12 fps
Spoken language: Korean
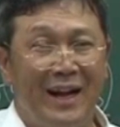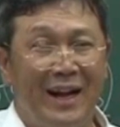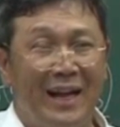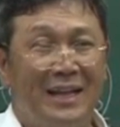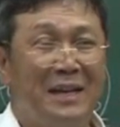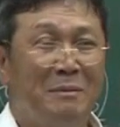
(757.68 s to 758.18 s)

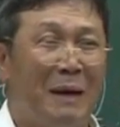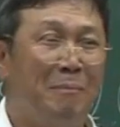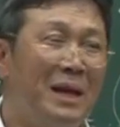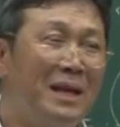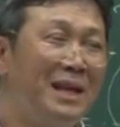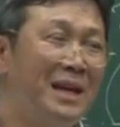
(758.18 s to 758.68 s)
아니, 그
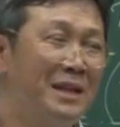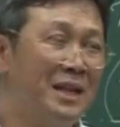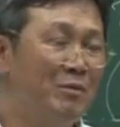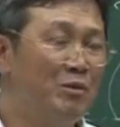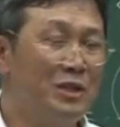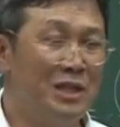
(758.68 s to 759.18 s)
맛배기가
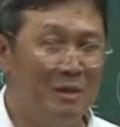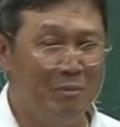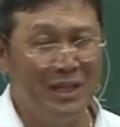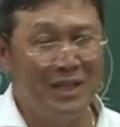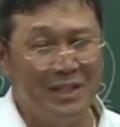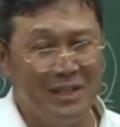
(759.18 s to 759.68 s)
너무
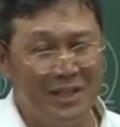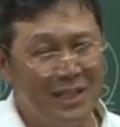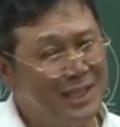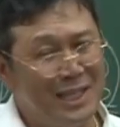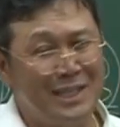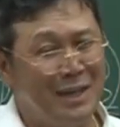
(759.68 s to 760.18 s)
길면
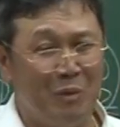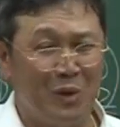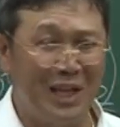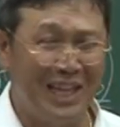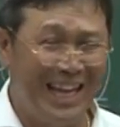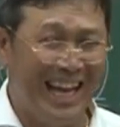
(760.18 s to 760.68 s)
엿장사
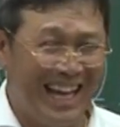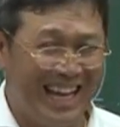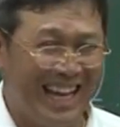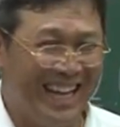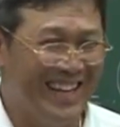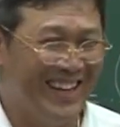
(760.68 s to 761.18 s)

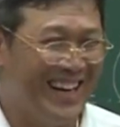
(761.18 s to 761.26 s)
못한다니까요.